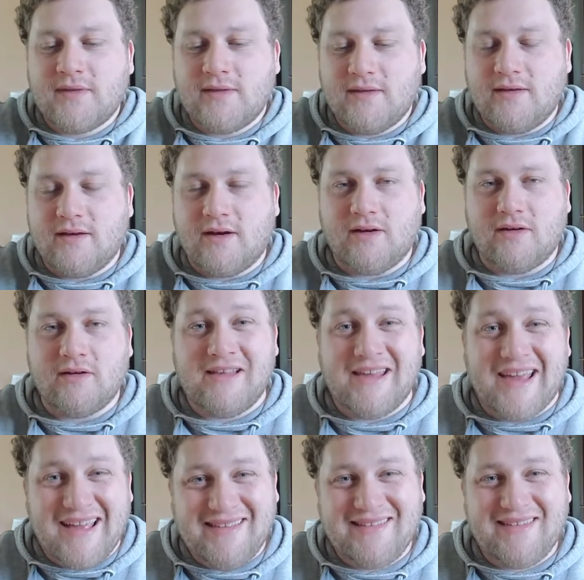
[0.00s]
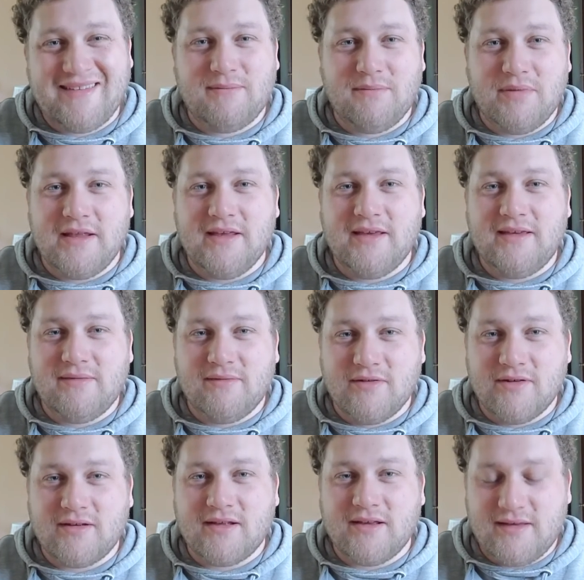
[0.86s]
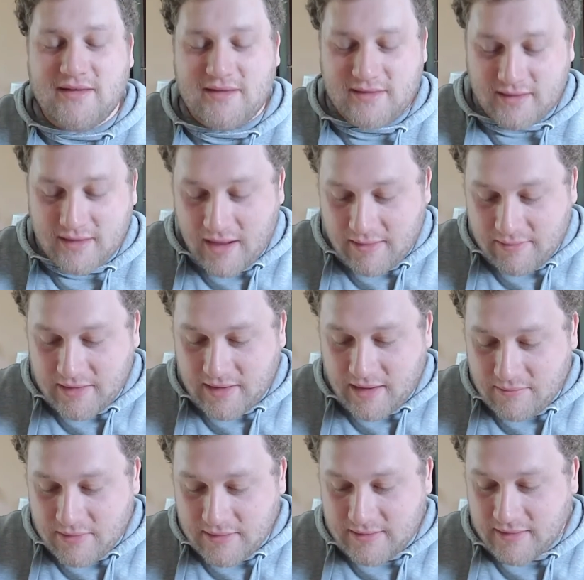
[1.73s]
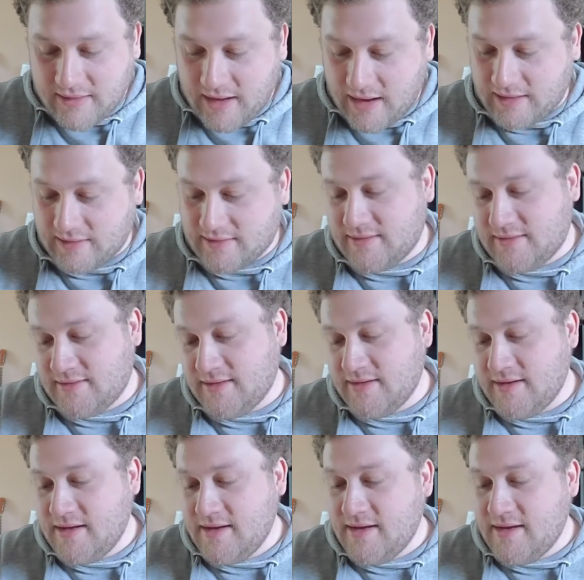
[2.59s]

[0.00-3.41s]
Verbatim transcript: So, und jetzt bin ich wirklich, habe ich ein bisschen Angst.